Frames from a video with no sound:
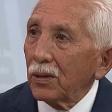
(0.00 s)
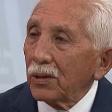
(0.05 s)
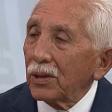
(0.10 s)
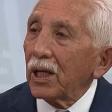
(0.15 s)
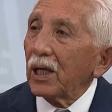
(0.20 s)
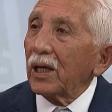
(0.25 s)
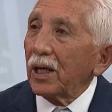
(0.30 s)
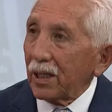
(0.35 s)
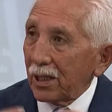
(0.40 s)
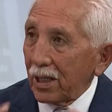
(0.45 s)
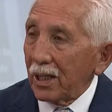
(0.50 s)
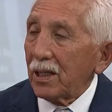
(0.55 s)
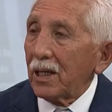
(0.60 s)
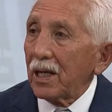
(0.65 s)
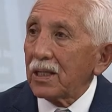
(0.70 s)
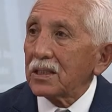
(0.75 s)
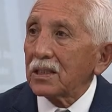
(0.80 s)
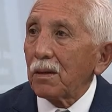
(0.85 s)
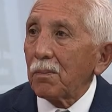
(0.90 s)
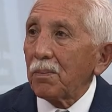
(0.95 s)
de
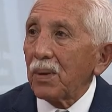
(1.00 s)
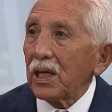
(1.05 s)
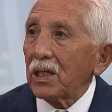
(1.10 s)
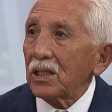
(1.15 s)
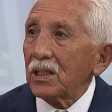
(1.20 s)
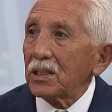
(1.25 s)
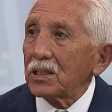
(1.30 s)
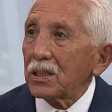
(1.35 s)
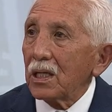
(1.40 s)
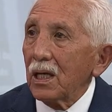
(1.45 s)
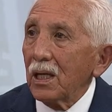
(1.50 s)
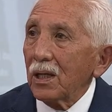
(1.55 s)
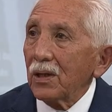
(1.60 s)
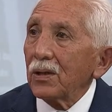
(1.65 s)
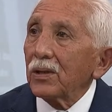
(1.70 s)
quererle a este país,